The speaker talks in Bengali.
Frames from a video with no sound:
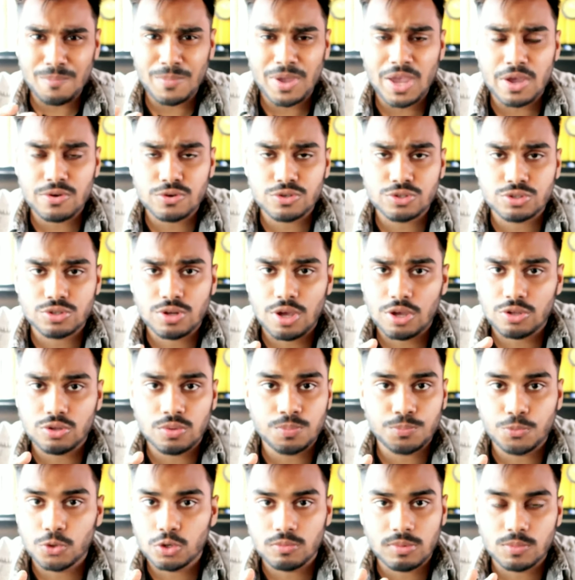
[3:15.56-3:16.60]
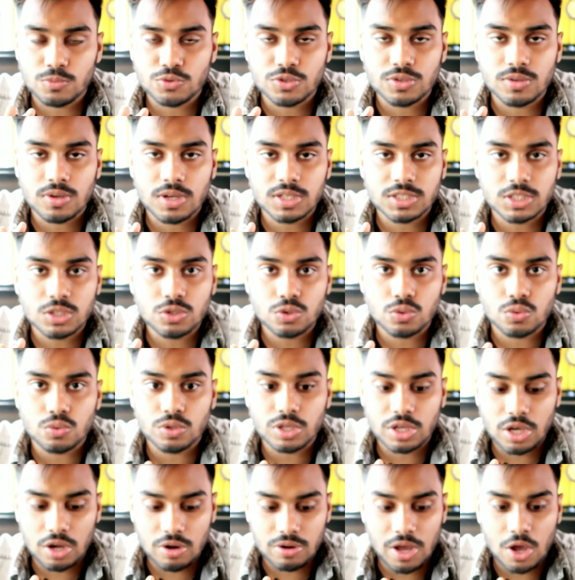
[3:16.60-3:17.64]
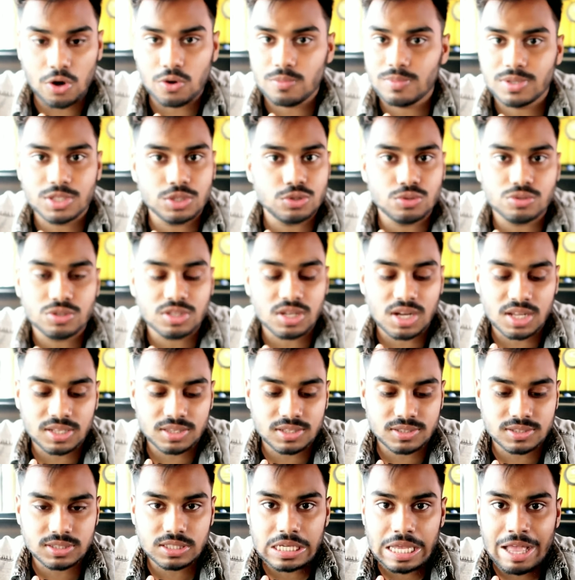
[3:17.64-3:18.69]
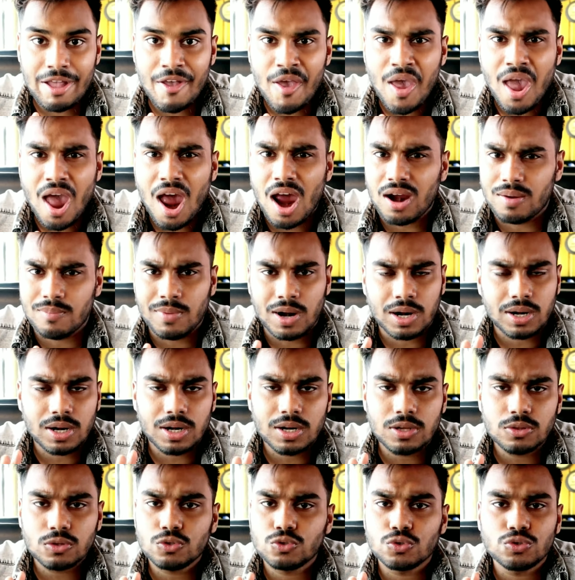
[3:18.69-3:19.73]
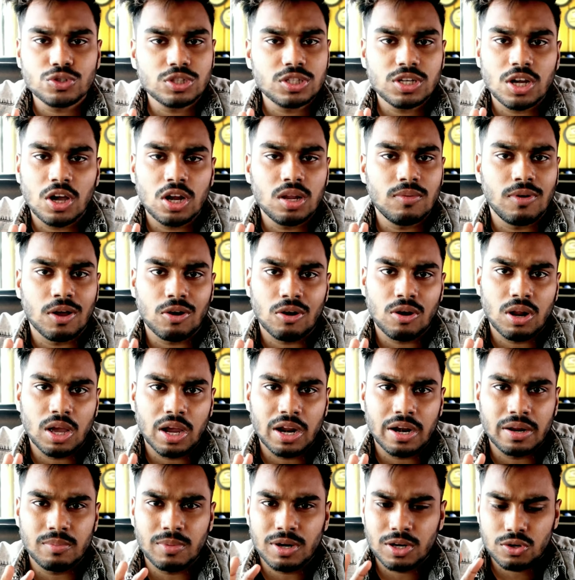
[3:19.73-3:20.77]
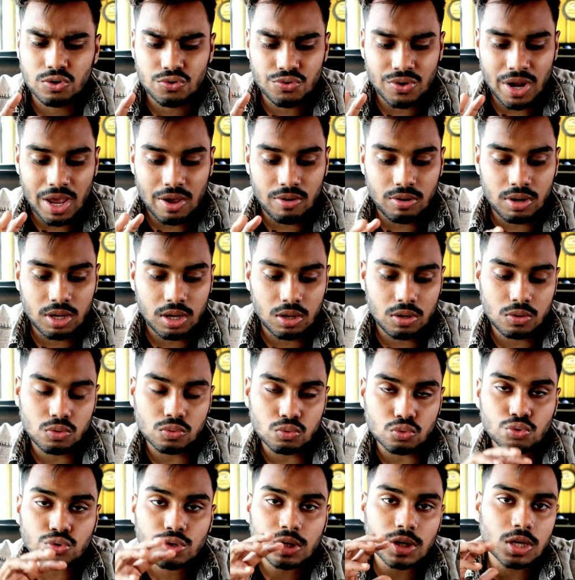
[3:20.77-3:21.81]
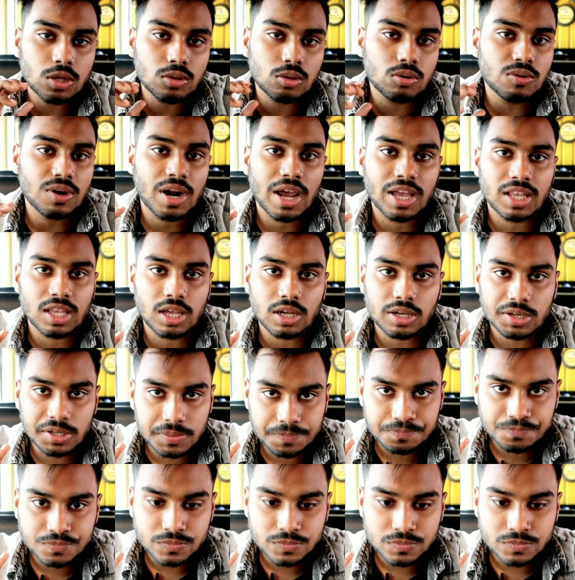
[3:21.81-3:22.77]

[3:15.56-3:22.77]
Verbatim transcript: মেয়ানিসটা একদম পরিমাণ মতো দেওয়া আছে তো ওই কারণে আরও বেশি জুসি লাগতেছে আর বার্গার কিন্তু জুসি না হলে ভালো লাগে না মানে একটু ড্রাই হলে কারণ রুটি কিন্তু ড্রাই থাকে